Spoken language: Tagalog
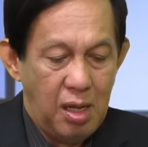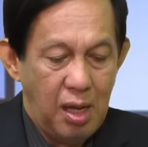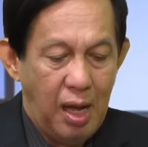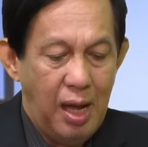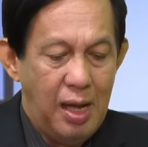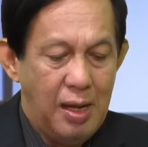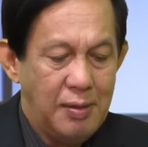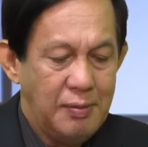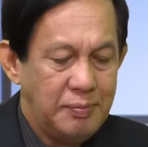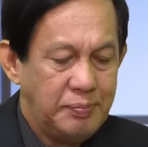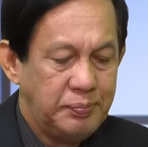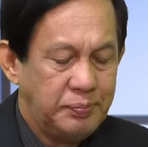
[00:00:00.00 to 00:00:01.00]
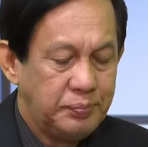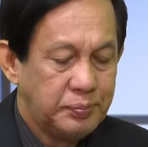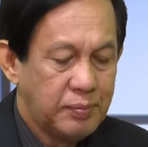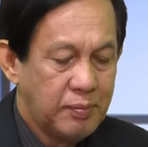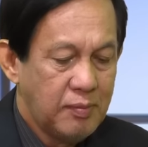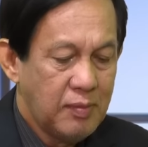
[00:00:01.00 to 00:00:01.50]
Ang
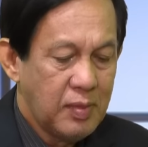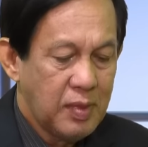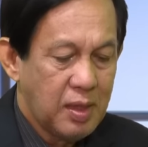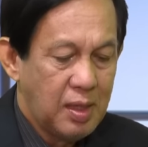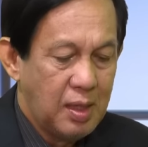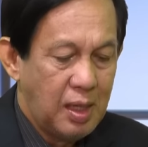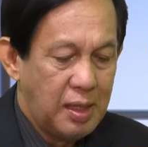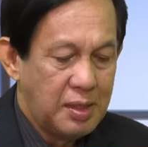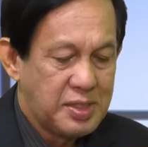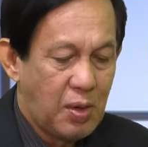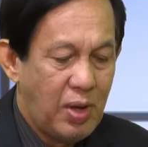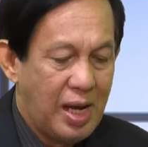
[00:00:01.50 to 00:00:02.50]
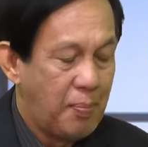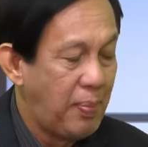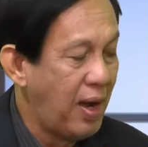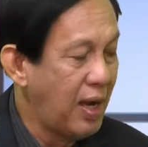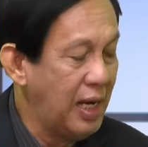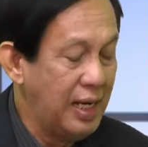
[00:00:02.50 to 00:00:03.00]
sa wala
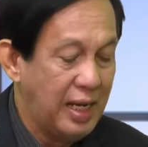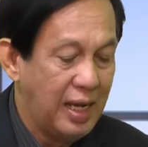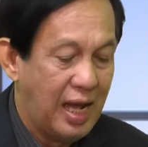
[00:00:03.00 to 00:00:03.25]
pagali,